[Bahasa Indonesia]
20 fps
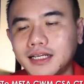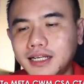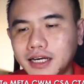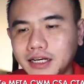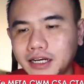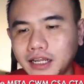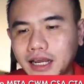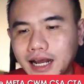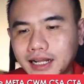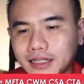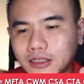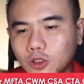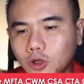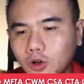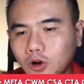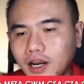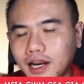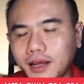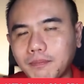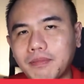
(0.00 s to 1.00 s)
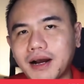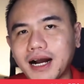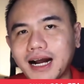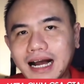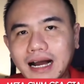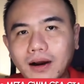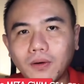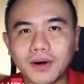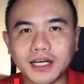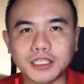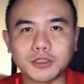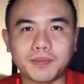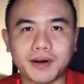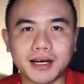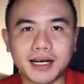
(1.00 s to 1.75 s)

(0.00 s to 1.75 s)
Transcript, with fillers: dan diatur oleh pengawas